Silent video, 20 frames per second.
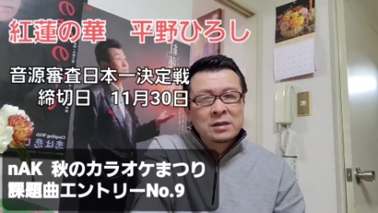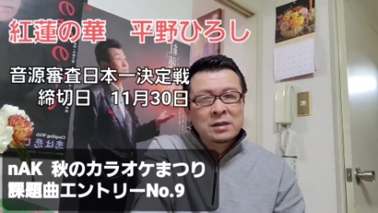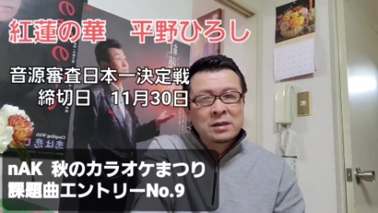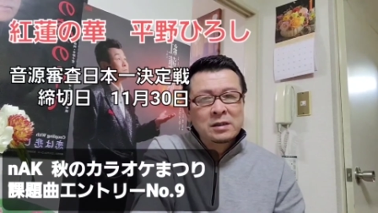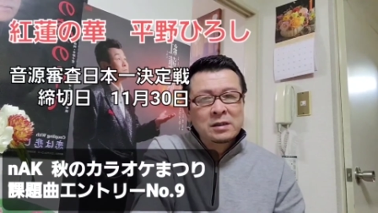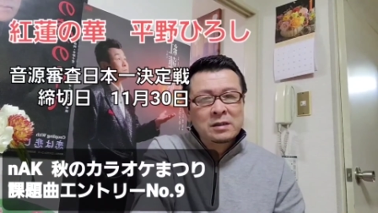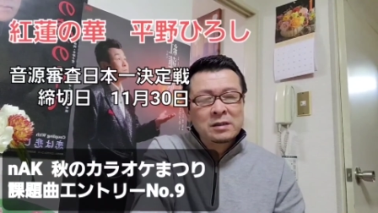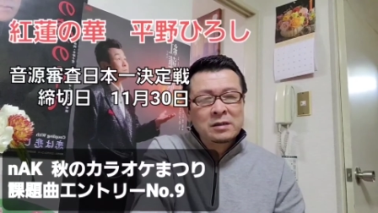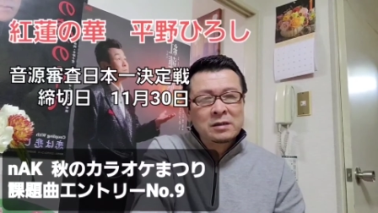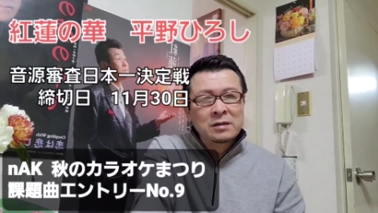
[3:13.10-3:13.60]

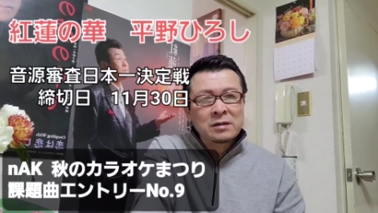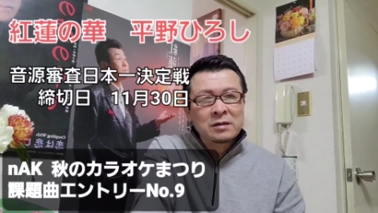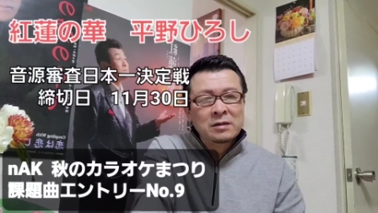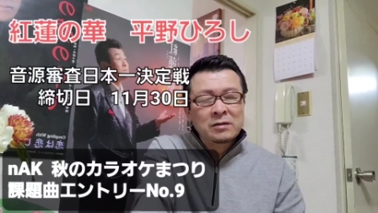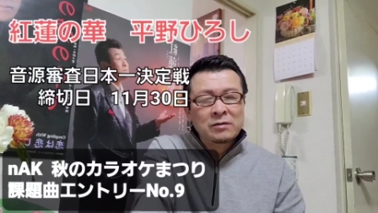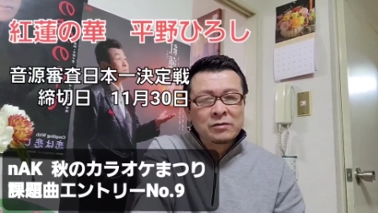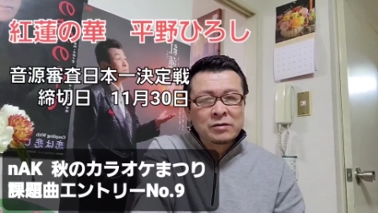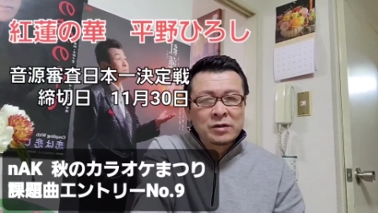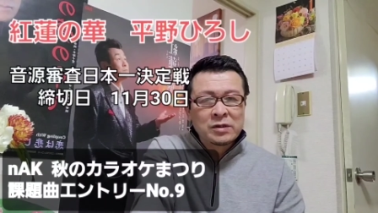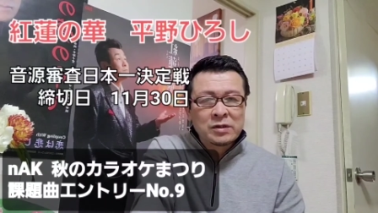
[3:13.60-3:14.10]

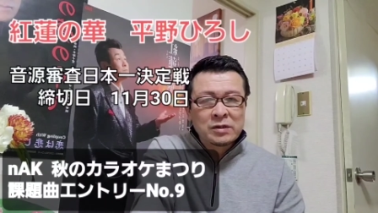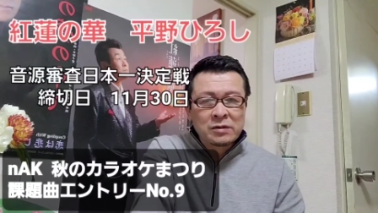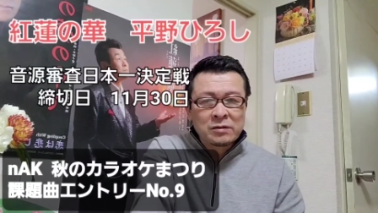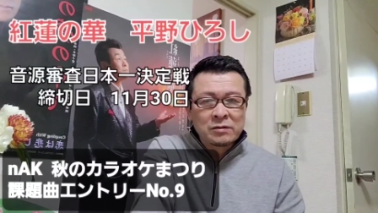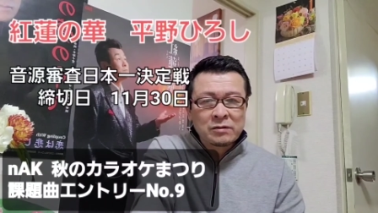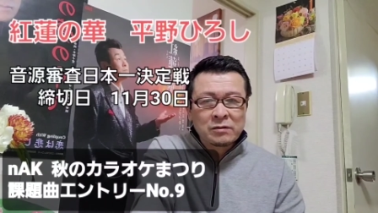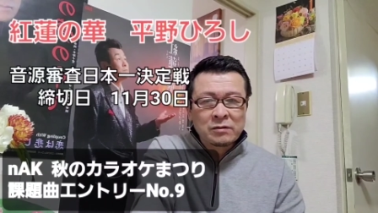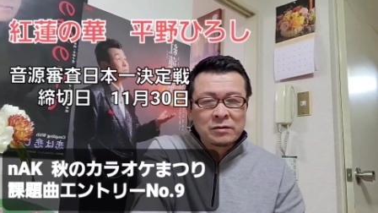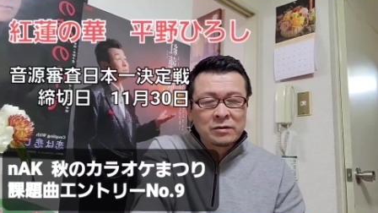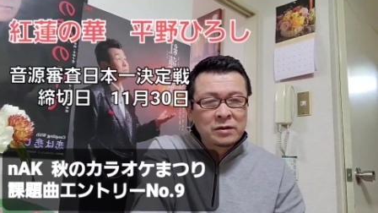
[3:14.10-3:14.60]
えー、ご自身
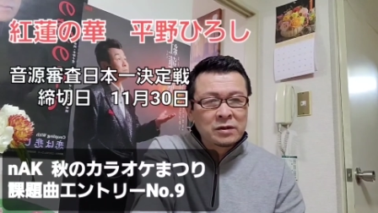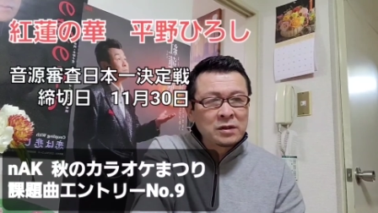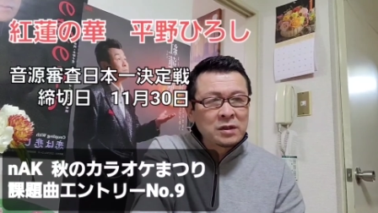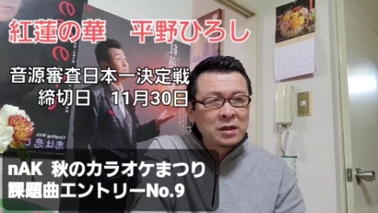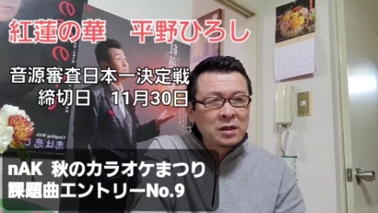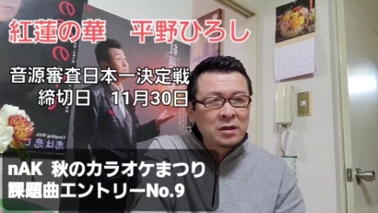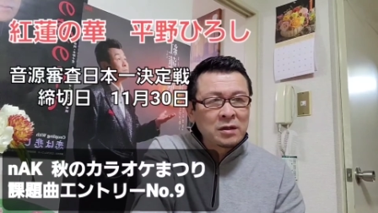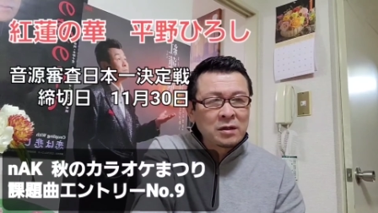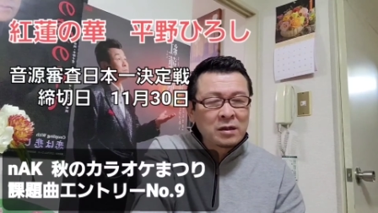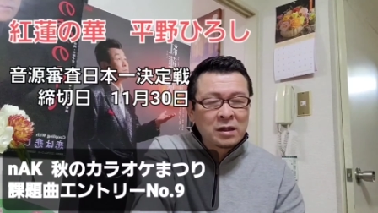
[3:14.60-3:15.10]
のお好き
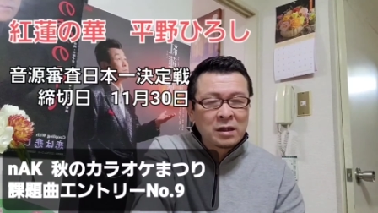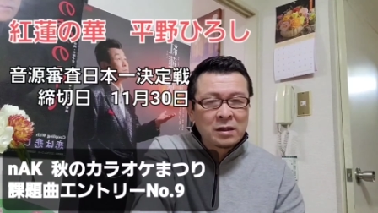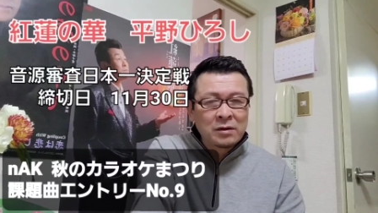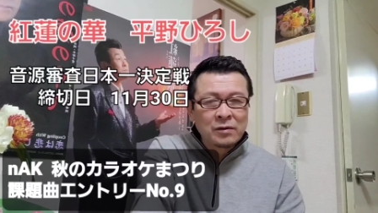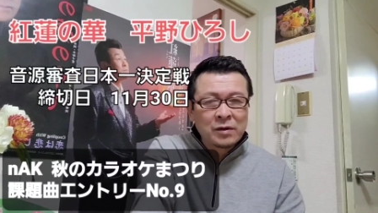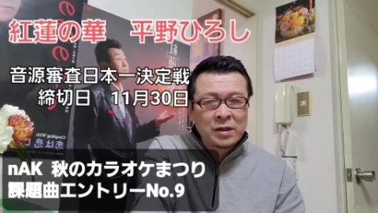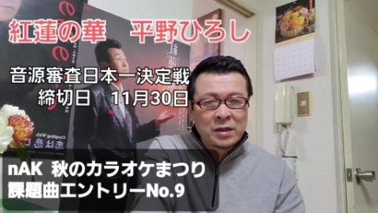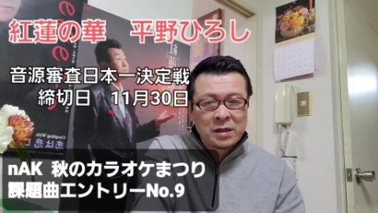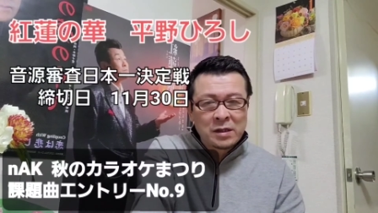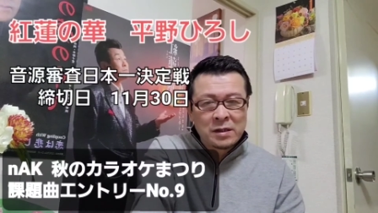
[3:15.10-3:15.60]
な
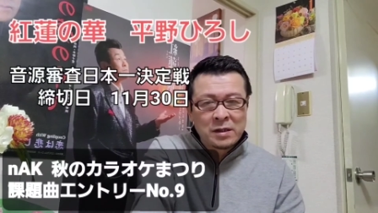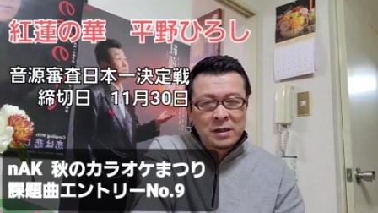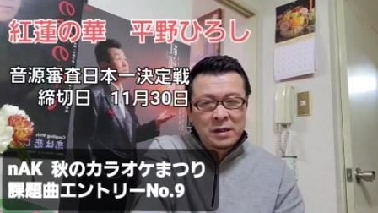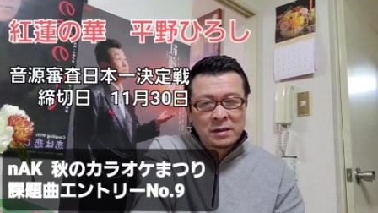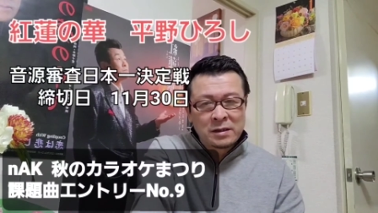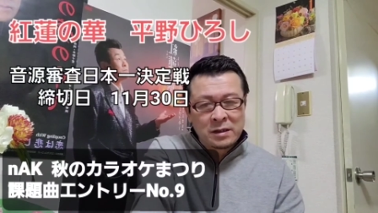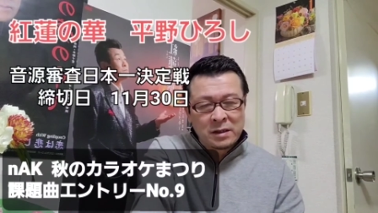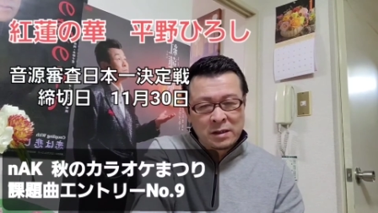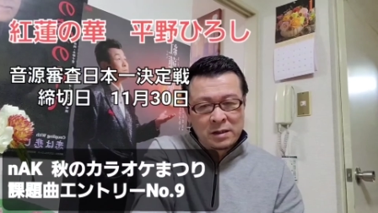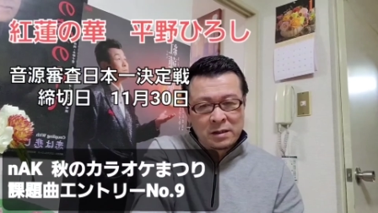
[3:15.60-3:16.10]
カラオケ店で
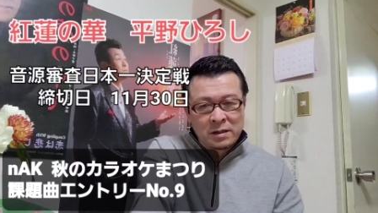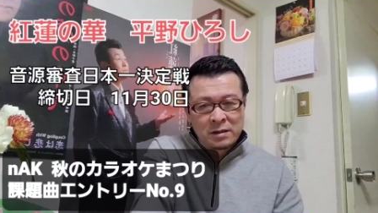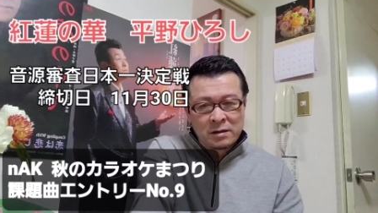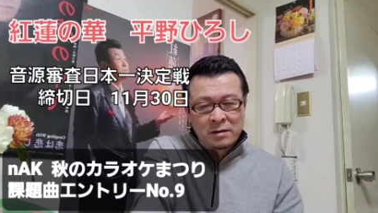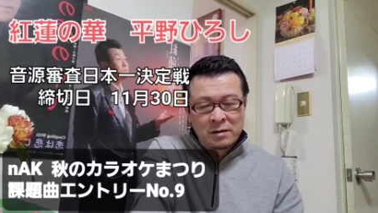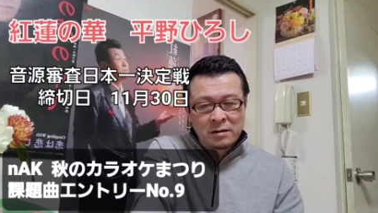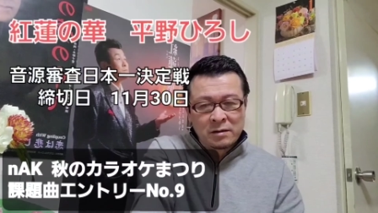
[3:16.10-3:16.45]
あったり、